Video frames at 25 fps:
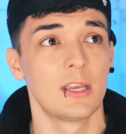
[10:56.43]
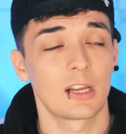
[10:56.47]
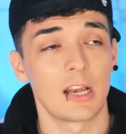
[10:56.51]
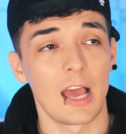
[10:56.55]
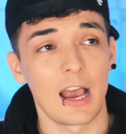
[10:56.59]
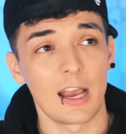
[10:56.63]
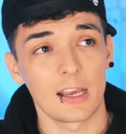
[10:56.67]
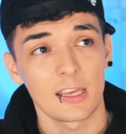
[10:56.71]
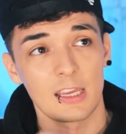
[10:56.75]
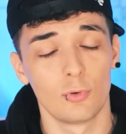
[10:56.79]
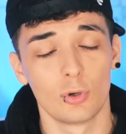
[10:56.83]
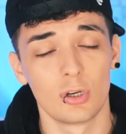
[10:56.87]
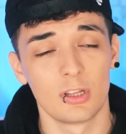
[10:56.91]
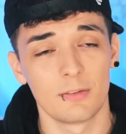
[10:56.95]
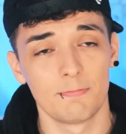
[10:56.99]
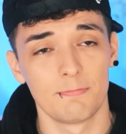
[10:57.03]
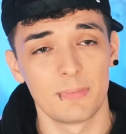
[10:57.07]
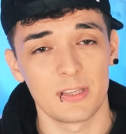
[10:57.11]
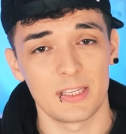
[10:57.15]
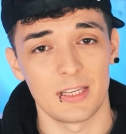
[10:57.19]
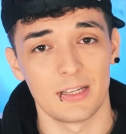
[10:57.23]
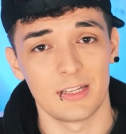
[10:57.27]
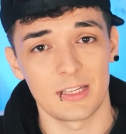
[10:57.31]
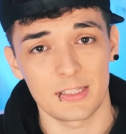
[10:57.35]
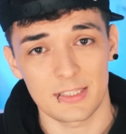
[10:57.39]
Klar, würde ein
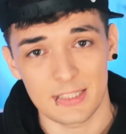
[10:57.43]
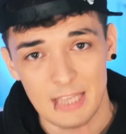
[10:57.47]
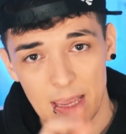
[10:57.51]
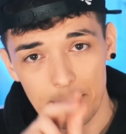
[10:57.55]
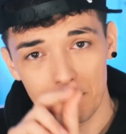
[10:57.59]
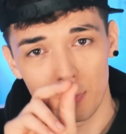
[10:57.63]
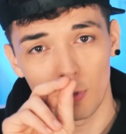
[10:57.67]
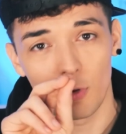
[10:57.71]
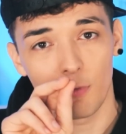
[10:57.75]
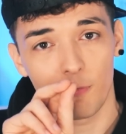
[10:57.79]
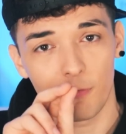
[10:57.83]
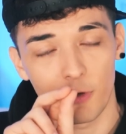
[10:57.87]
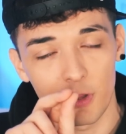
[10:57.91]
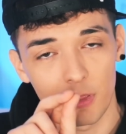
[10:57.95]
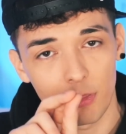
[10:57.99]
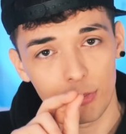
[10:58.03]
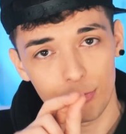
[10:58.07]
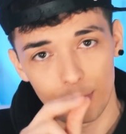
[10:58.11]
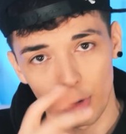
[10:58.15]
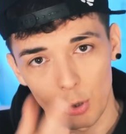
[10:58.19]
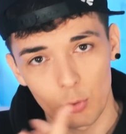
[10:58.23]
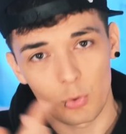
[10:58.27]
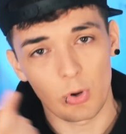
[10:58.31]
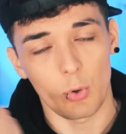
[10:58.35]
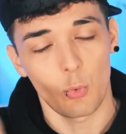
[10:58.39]
bisschen das Tempo von
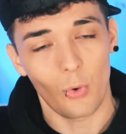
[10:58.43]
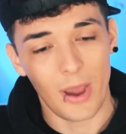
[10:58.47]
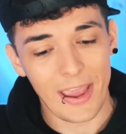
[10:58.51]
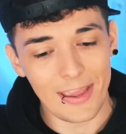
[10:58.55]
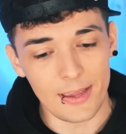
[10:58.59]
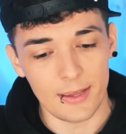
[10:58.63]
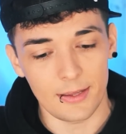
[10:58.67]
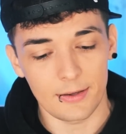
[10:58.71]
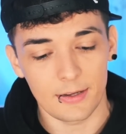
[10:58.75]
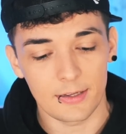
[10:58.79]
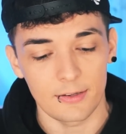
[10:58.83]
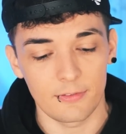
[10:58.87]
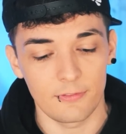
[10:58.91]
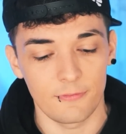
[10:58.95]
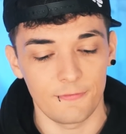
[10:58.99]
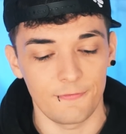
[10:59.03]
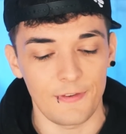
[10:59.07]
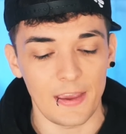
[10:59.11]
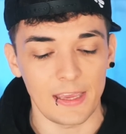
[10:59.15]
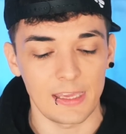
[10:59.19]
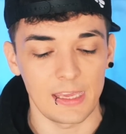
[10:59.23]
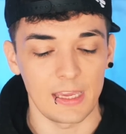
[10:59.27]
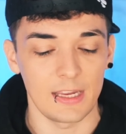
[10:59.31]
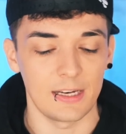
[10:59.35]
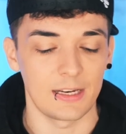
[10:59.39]
Thrown Away
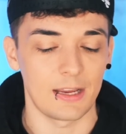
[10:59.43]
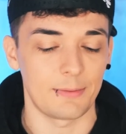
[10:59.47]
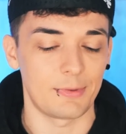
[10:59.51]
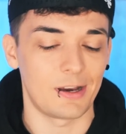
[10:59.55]
weggehen,